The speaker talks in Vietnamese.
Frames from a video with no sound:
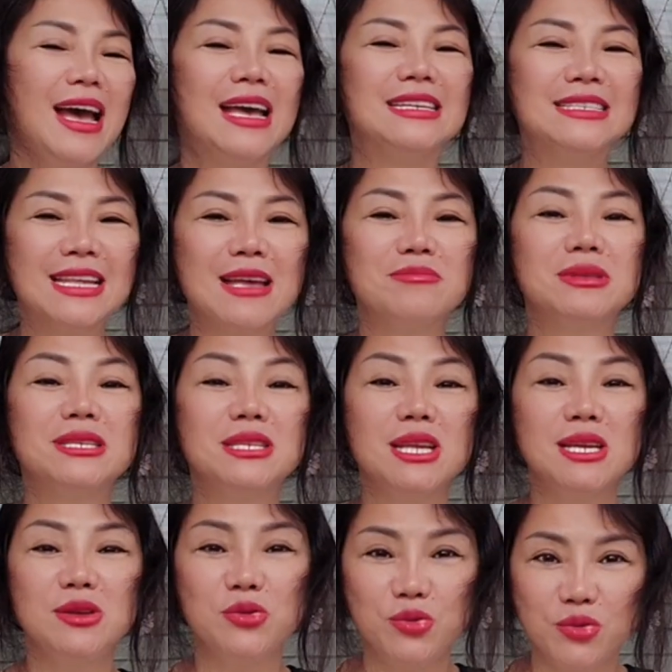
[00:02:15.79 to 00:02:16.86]
hãy xem CC
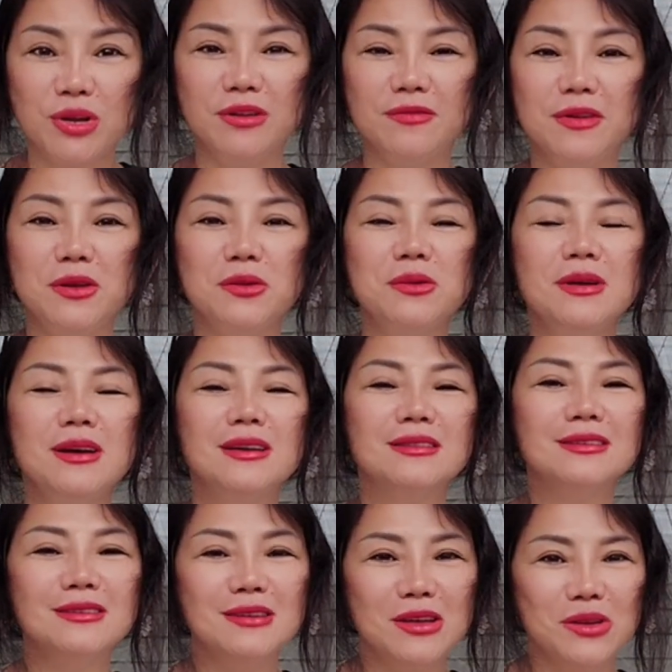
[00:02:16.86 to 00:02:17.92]
review
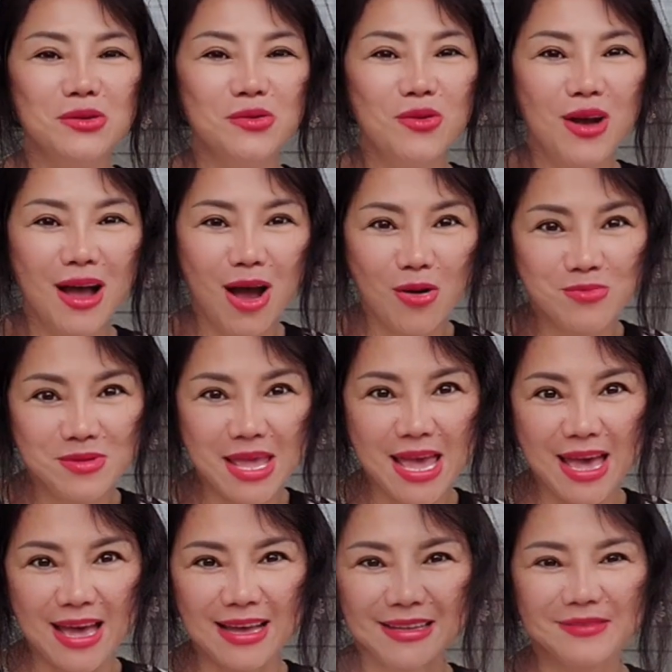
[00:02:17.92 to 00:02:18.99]
thương hiệu ông
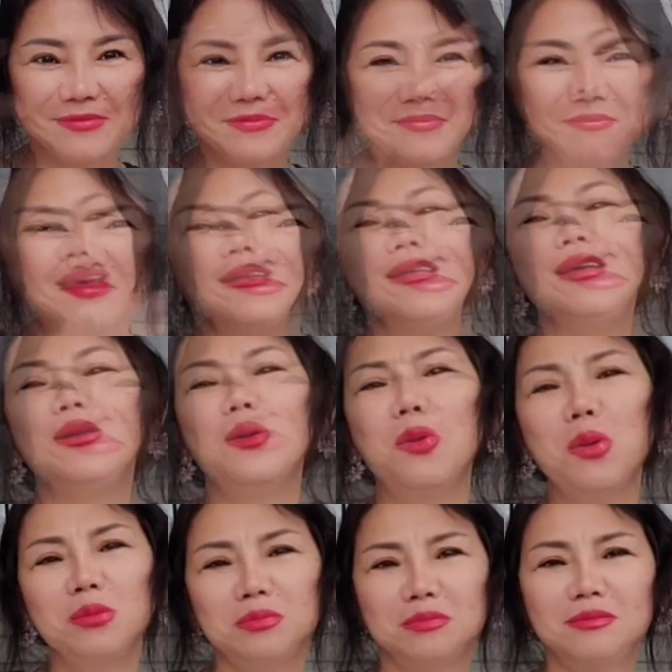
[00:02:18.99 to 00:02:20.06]
già mê ly luôn
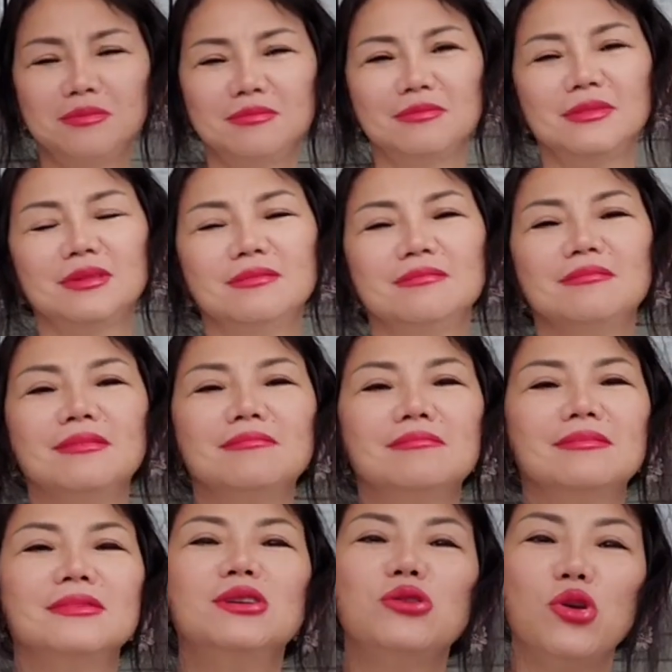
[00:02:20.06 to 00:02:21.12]

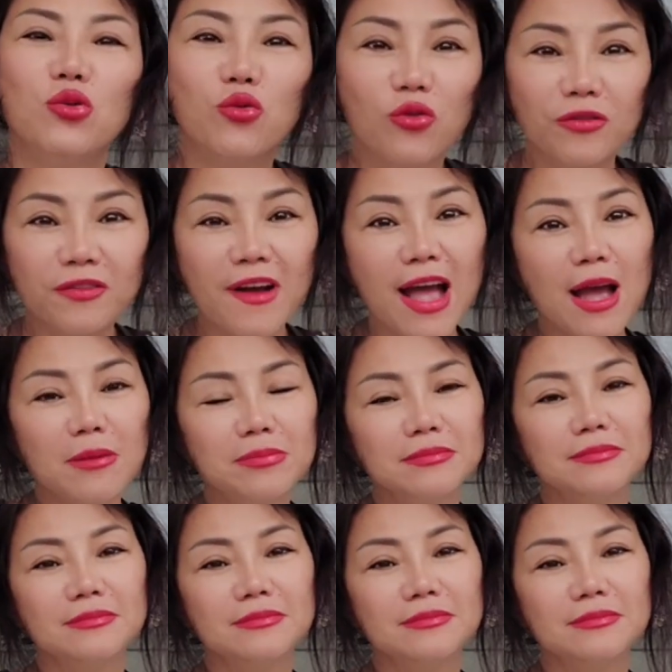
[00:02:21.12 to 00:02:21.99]
thương hiệu của Pháp